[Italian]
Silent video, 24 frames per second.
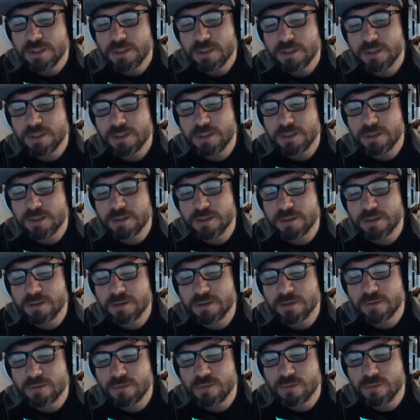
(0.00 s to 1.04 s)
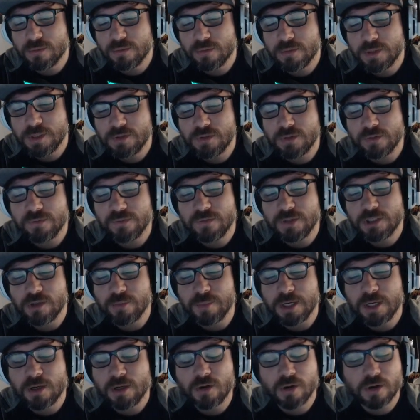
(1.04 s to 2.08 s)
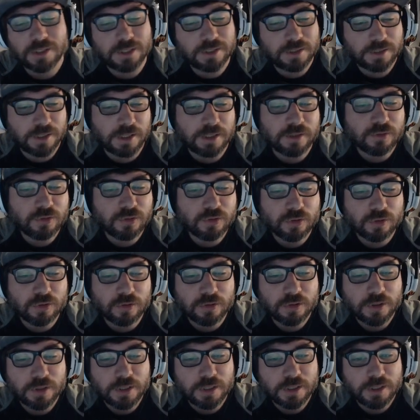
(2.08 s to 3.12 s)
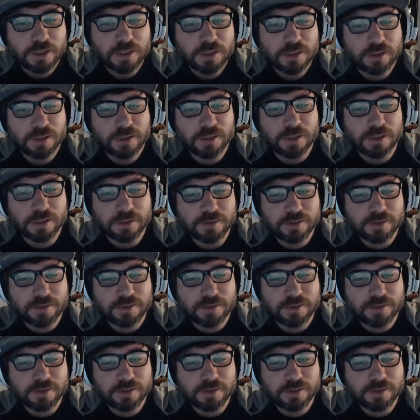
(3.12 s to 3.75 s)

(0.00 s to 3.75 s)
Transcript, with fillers: Eh, questo invece mi ricorda tanto il